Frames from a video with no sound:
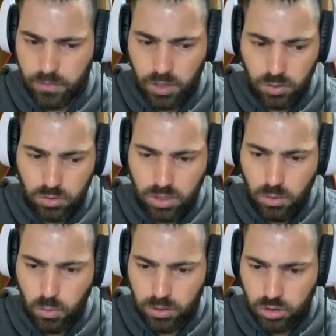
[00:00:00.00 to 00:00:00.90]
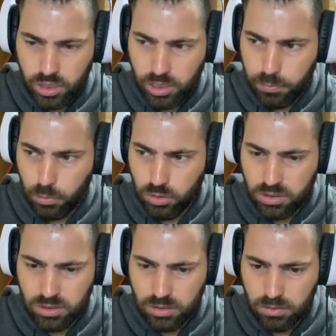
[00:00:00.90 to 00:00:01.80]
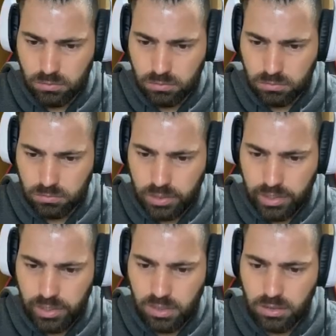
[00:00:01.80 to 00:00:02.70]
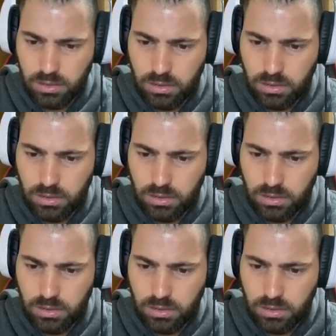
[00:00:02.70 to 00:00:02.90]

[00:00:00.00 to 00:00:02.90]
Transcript: Eu não sei quantos checkpoints são, né?